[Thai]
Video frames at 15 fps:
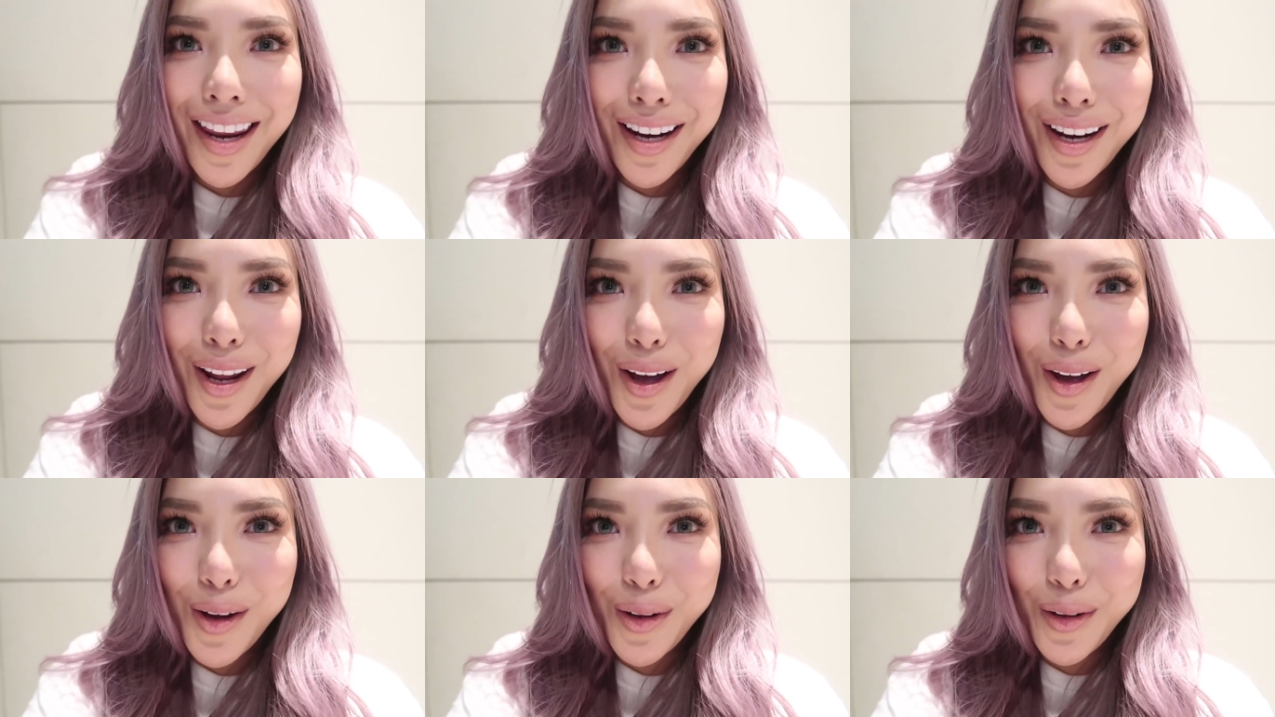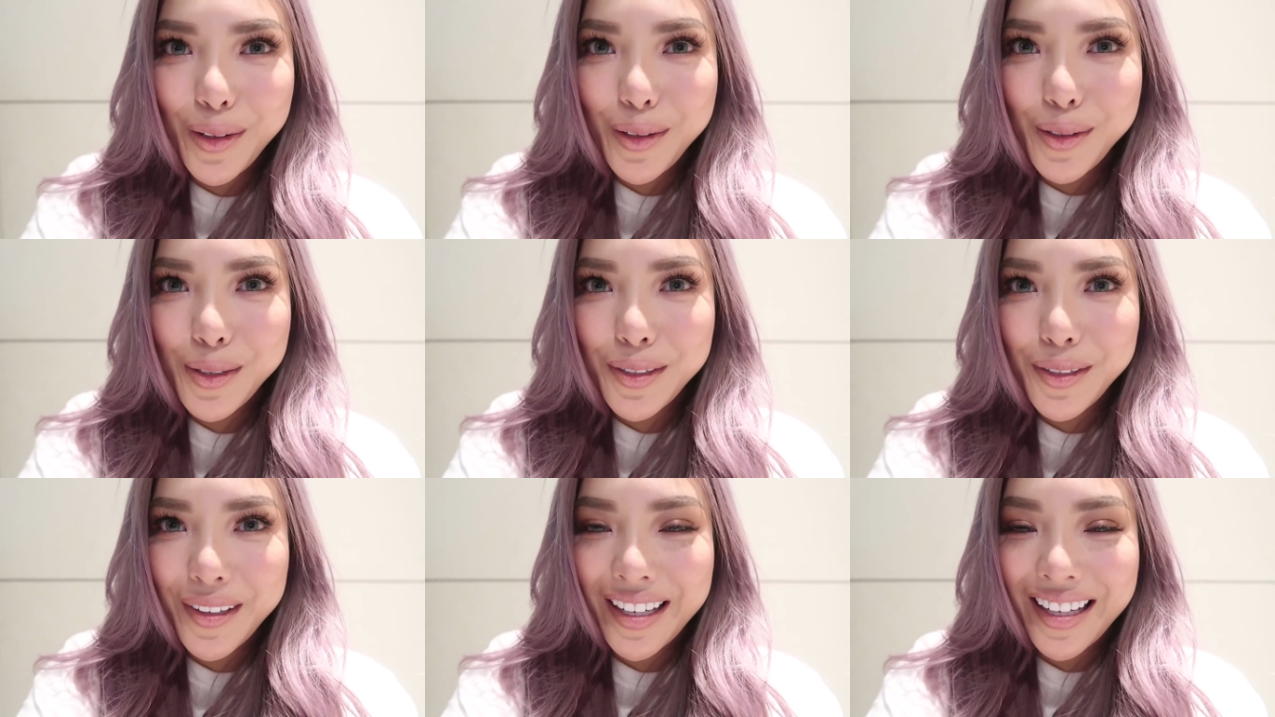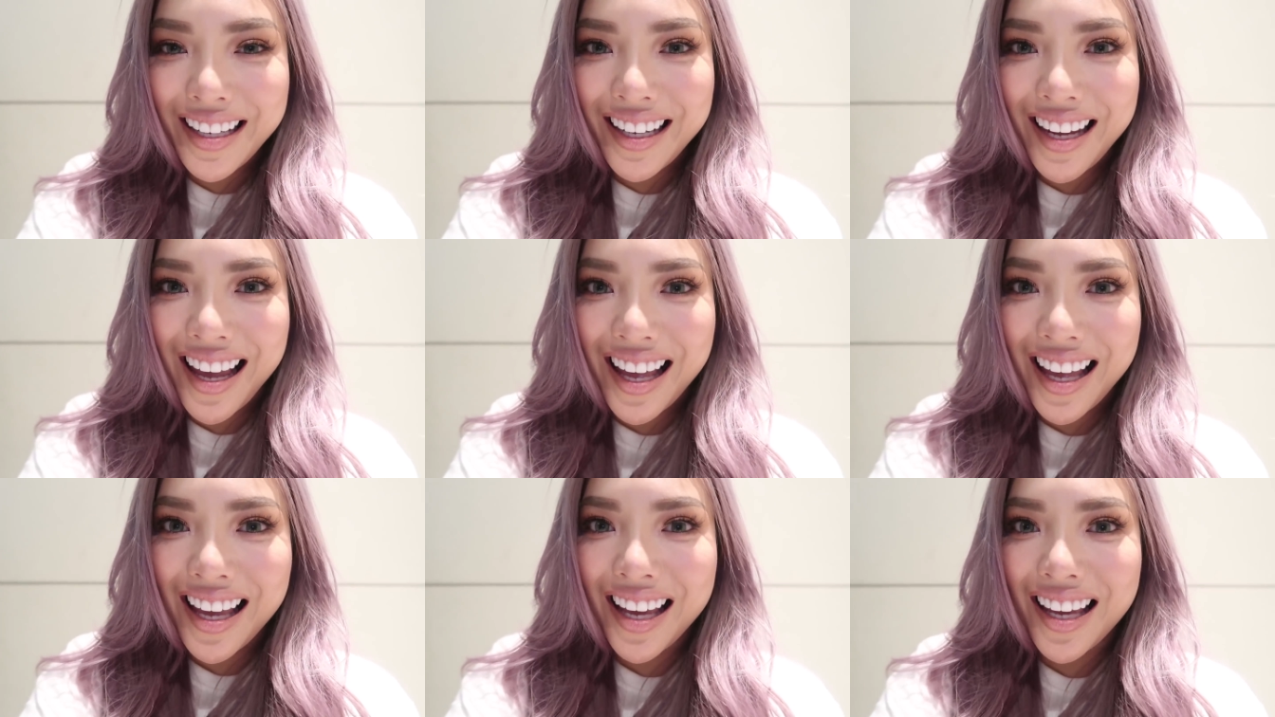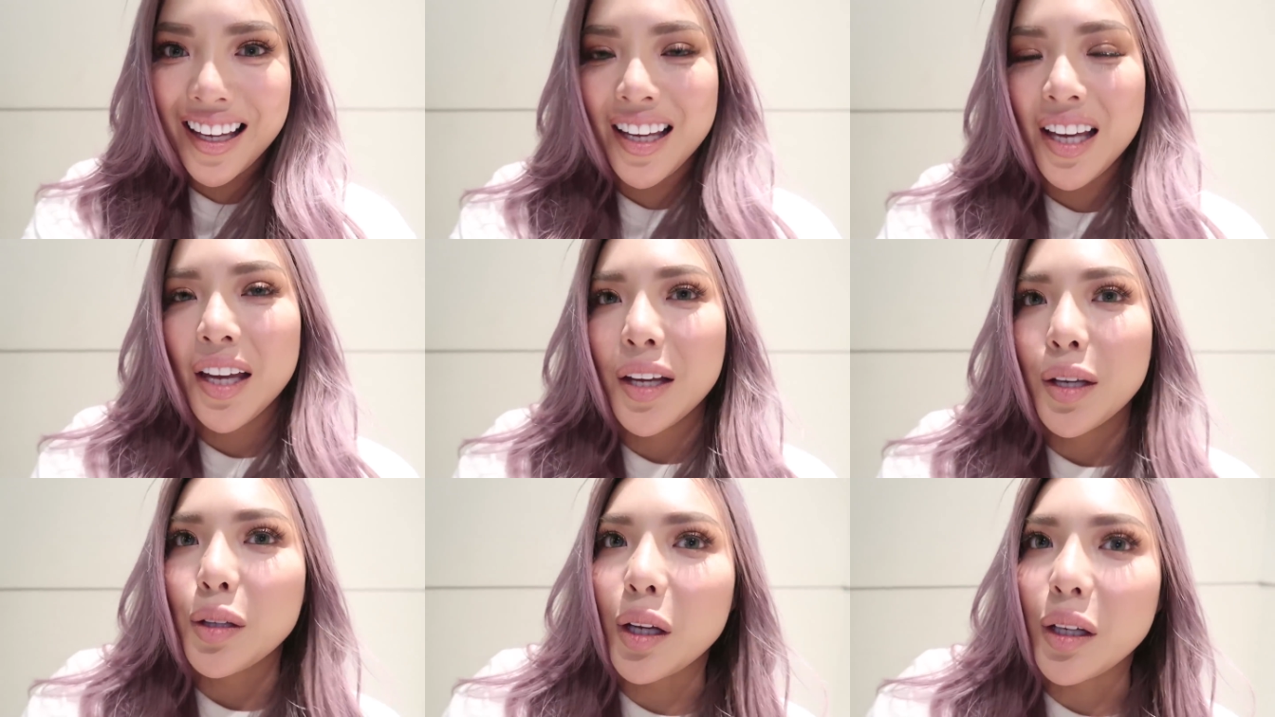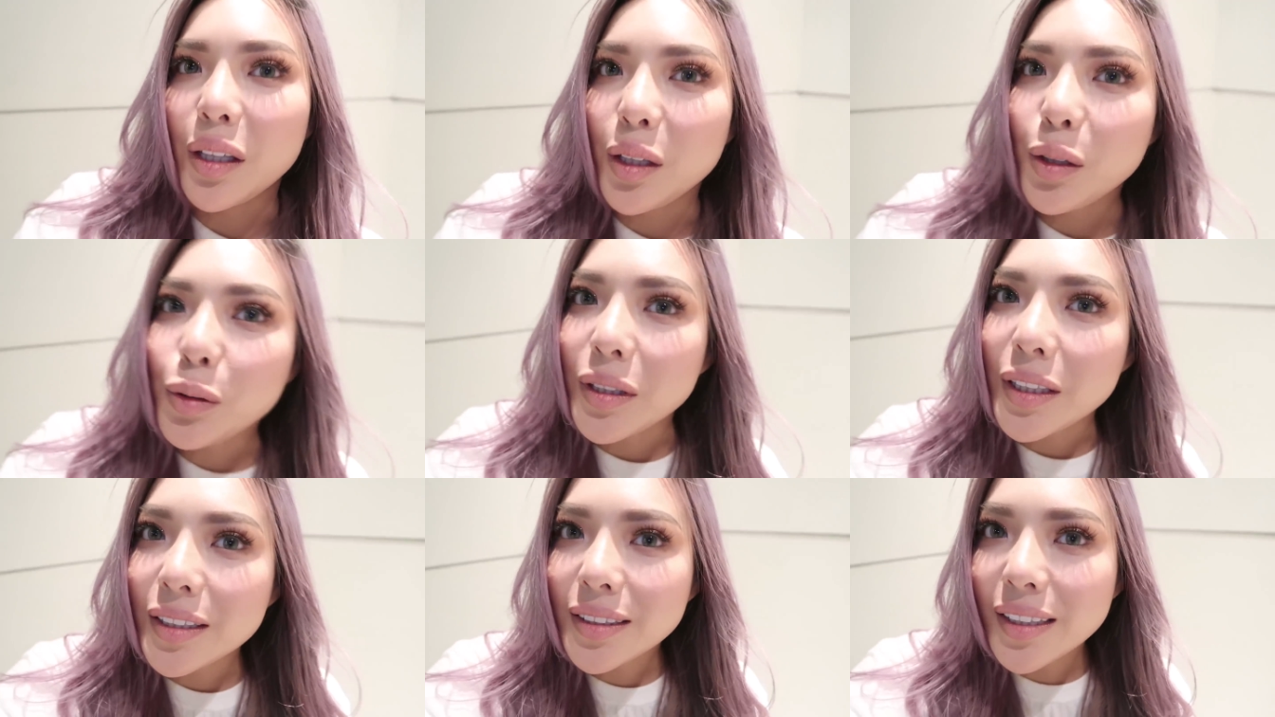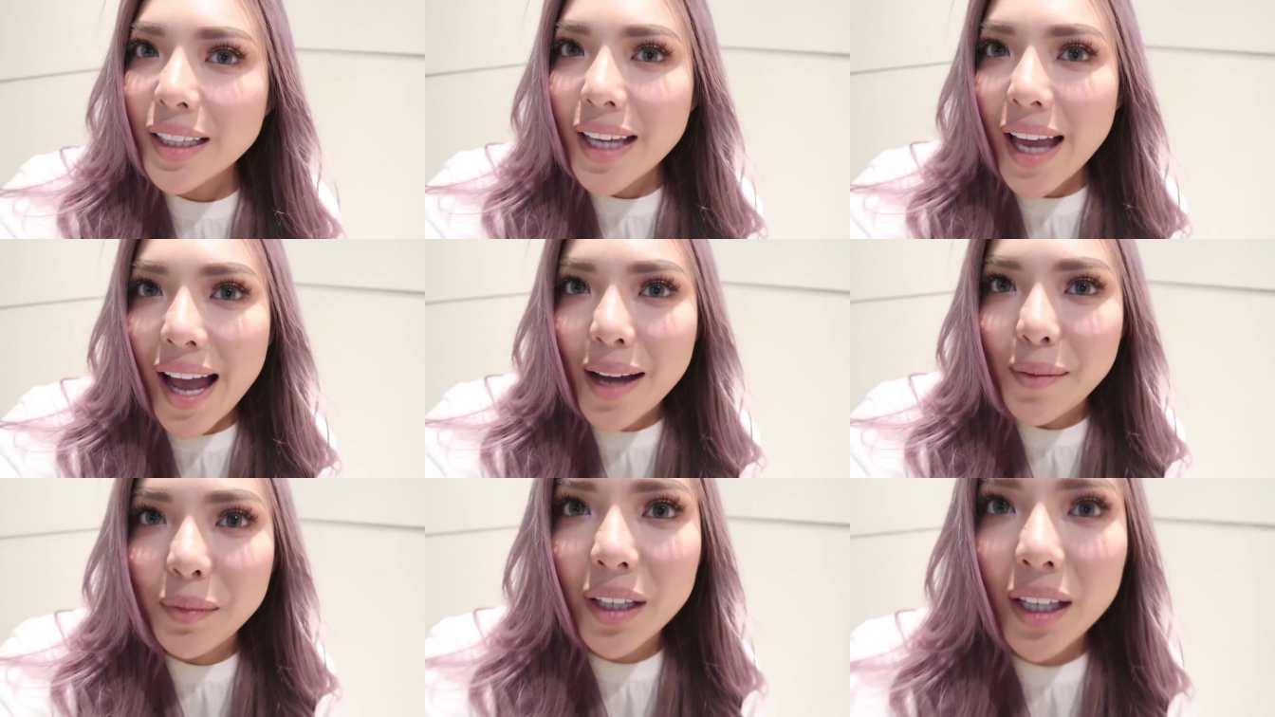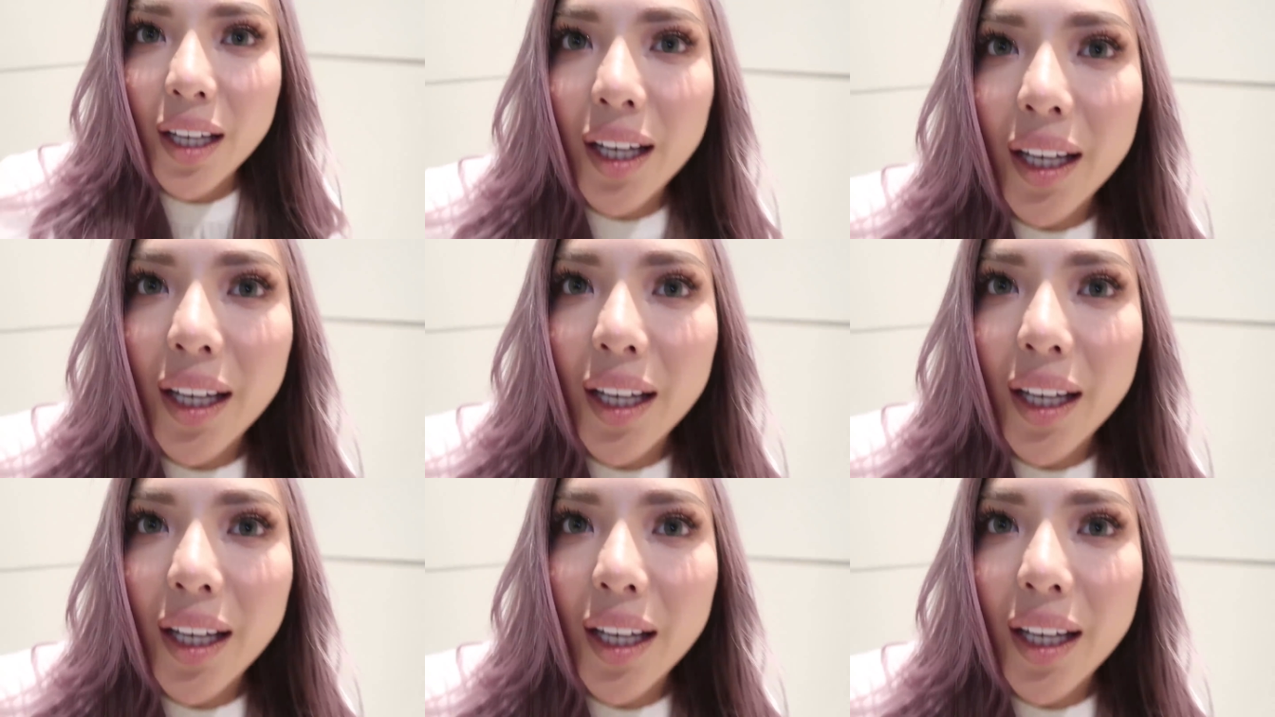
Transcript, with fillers: Hello สวัสดีค่ะตอนนี้อยู่ที่สยามนะ